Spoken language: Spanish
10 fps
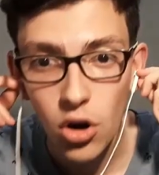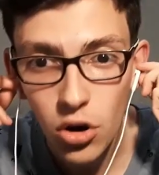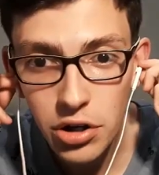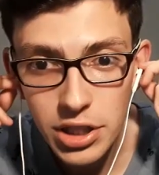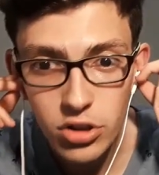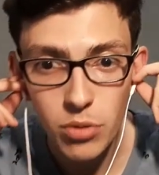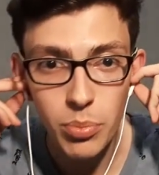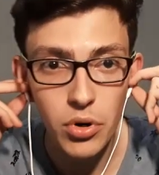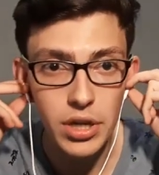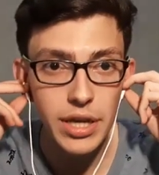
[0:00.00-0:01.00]
ojito,
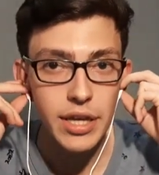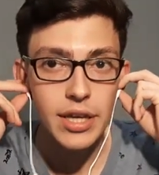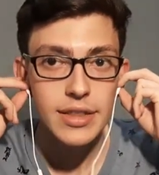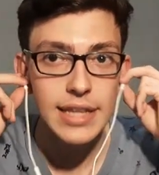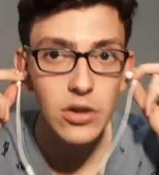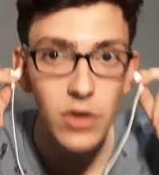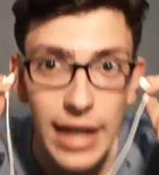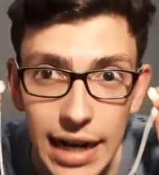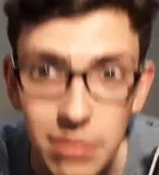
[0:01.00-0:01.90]
porque tengo la